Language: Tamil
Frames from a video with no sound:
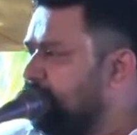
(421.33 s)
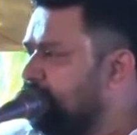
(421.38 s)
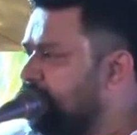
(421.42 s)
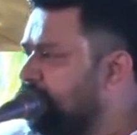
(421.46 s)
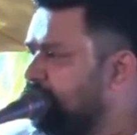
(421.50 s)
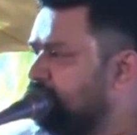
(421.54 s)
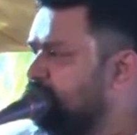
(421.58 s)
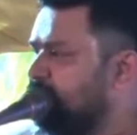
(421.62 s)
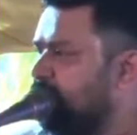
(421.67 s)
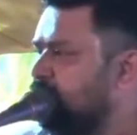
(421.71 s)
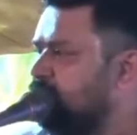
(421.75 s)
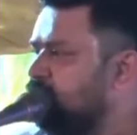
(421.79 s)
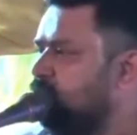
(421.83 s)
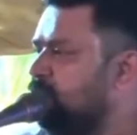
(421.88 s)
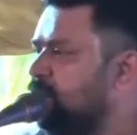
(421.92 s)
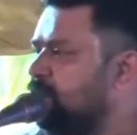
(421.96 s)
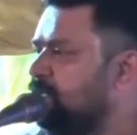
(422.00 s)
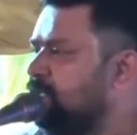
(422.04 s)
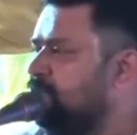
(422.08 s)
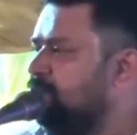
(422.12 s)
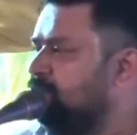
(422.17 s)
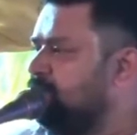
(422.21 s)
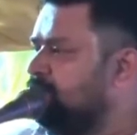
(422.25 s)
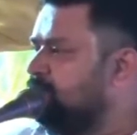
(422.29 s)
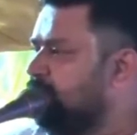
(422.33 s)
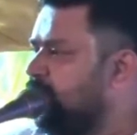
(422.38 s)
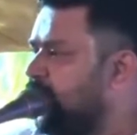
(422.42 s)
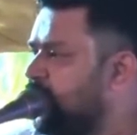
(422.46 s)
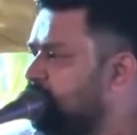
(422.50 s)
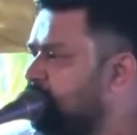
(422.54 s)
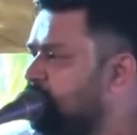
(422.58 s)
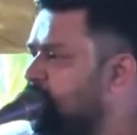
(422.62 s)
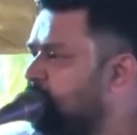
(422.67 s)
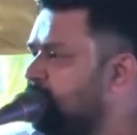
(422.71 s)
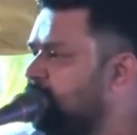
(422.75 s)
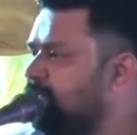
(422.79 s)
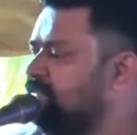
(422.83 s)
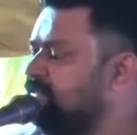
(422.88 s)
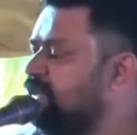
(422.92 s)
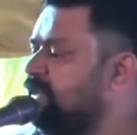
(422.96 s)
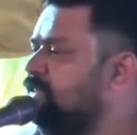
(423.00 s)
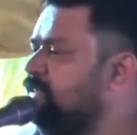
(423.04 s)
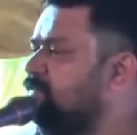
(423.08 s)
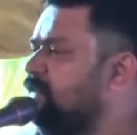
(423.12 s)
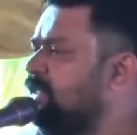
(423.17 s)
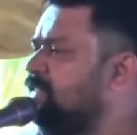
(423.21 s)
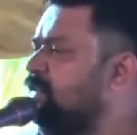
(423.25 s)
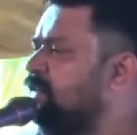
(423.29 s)
அன்னை சார்ந்து வாழுகிறவள் தாய் மாமனை
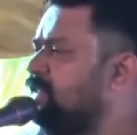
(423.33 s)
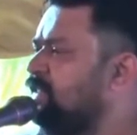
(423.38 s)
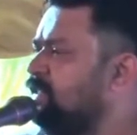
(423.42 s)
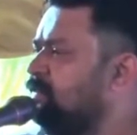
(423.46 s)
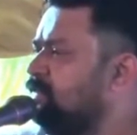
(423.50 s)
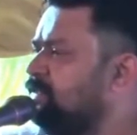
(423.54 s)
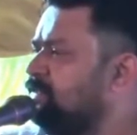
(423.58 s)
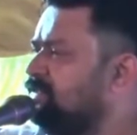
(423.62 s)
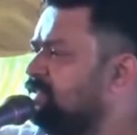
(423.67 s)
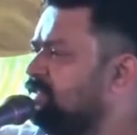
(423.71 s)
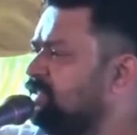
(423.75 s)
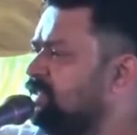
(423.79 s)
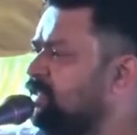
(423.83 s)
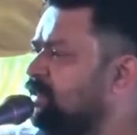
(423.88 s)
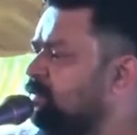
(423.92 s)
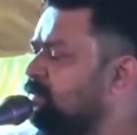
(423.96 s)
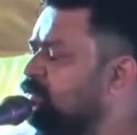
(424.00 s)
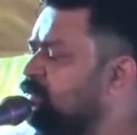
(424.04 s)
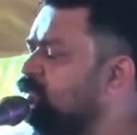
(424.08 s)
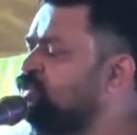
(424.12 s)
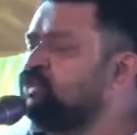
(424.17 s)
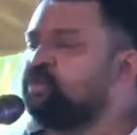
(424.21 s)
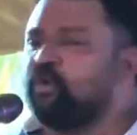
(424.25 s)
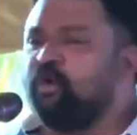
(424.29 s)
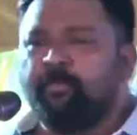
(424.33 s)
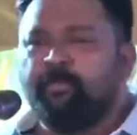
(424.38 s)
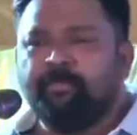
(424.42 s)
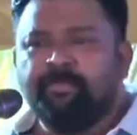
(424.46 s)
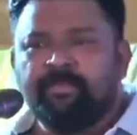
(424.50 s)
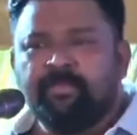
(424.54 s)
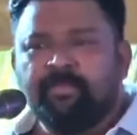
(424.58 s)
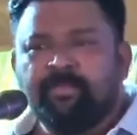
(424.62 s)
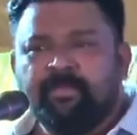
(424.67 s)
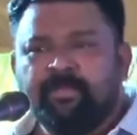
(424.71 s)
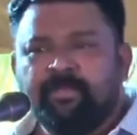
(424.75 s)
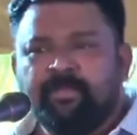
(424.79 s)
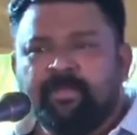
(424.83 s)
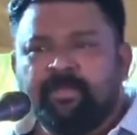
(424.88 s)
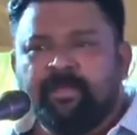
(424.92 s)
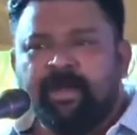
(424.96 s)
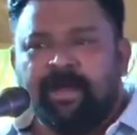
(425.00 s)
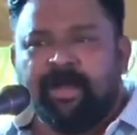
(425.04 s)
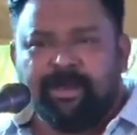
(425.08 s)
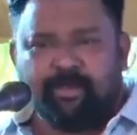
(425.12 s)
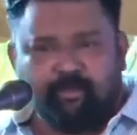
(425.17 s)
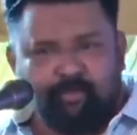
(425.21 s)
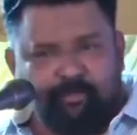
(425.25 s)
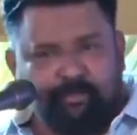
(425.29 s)
சார்ந்து அதனால தான் நம்மளுடைய சிஸ்டத்தை அப்படி வச்சிருக்கோம்
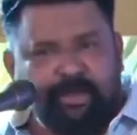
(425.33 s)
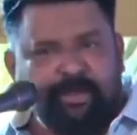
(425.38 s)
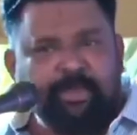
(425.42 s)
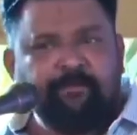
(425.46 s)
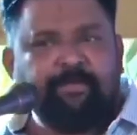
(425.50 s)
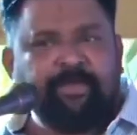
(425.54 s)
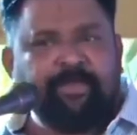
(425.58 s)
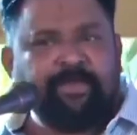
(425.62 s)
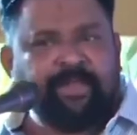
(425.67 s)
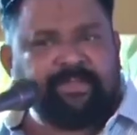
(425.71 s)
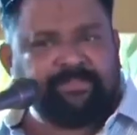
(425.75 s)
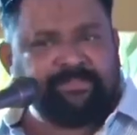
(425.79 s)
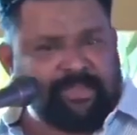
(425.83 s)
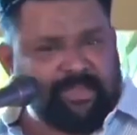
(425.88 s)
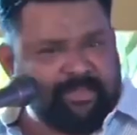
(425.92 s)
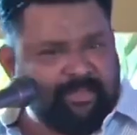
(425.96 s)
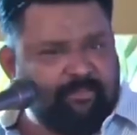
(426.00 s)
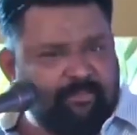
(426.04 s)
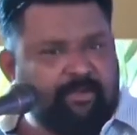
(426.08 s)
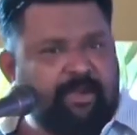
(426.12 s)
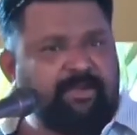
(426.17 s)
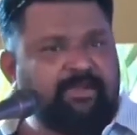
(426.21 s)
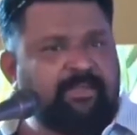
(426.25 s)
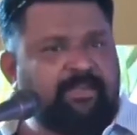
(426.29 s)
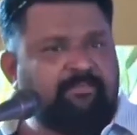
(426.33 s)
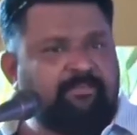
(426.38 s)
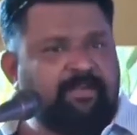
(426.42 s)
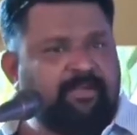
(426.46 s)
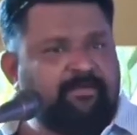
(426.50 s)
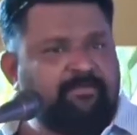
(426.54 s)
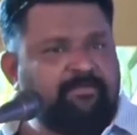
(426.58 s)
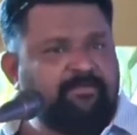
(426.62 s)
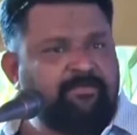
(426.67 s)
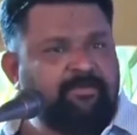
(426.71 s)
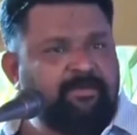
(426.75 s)
ஆனா உண்மையிலே பெண்ணா சார்ந்து வாழுகிறவள்